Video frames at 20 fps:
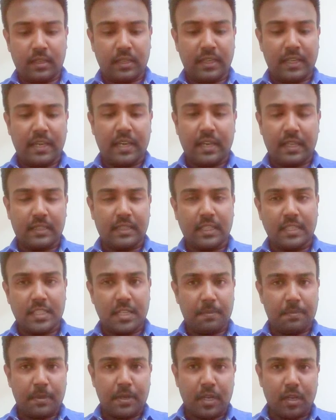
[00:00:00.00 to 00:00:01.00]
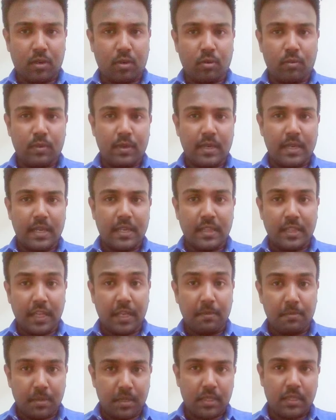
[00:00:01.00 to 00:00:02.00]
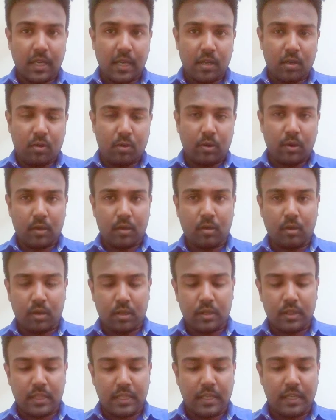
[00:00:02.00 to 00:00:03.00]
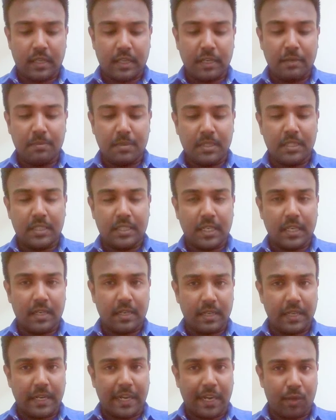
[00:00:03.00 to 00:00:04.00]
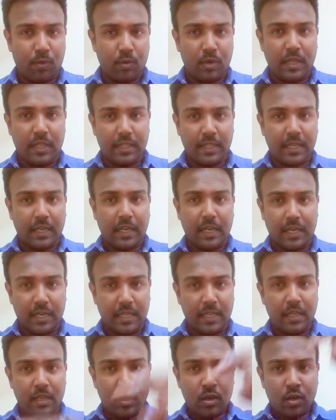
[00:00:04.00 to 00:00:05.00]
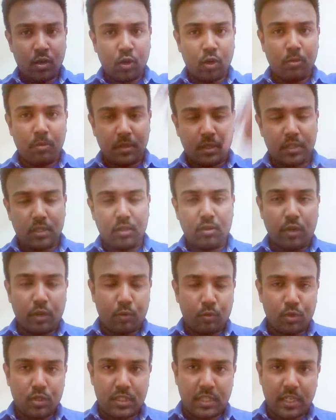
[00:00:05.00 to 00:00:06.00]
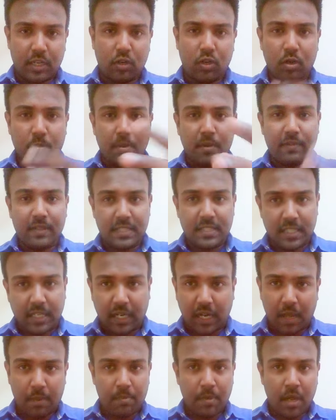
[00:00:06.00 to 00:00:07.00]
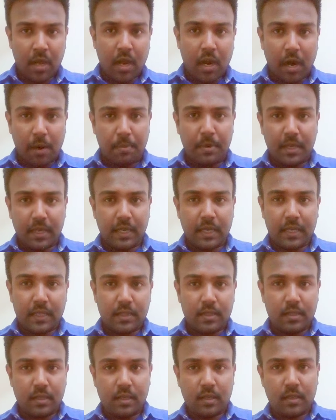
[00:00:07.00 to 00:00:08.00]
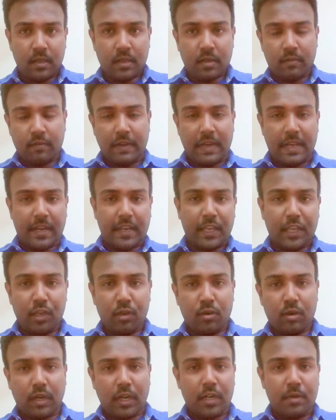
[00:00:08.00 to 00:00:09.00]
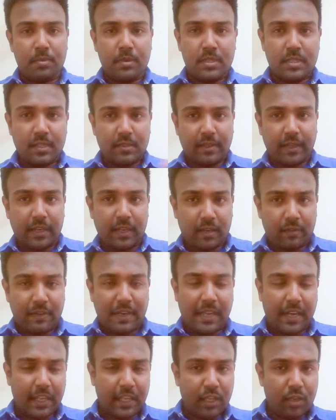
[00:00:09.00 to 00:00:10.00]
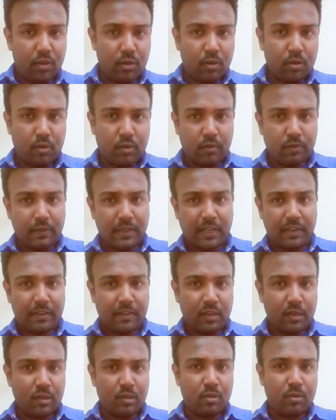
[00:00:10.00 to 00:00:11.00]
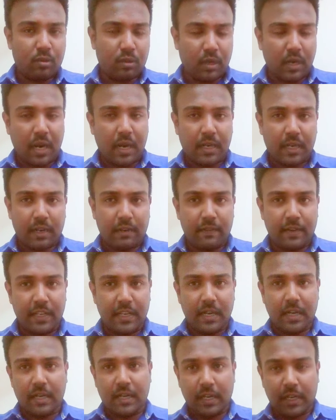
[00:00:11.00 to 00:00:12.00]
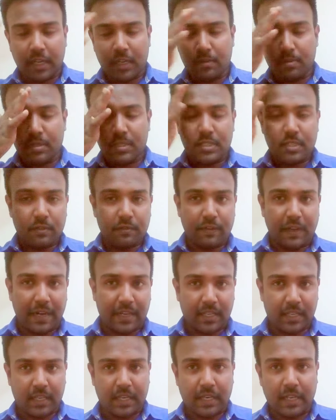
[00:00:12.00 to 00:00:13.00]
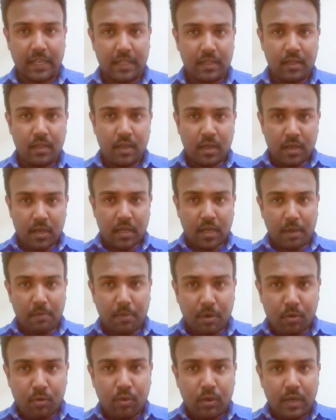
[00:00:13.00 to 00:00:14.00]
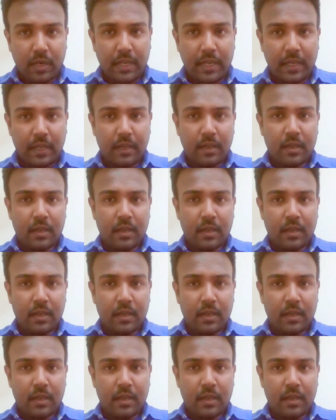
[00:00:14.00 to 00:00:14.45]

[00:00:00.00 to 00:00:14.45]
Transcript: இங்கே தஞ்சை பெரிய கோவிலில் இந்த எண்பது டன் கோ இந்த எண்பது டன் எடையுள்ள இந்த கல்லை கோபுரத்தினுடைய உச்சியில் கொண்டு போய் வச்சிருக்கலாம் அப்படிங்கிறது வேற எங்கேயோ கண்டுபிடிச்ச சயின் வேற எங்கேயோ வேறு ஒரு நாட்டில் வெளிநாட்டில் கண்டுபிடிச்ச ஃபேக்ட் கிடையாது நம்ம ஊரில்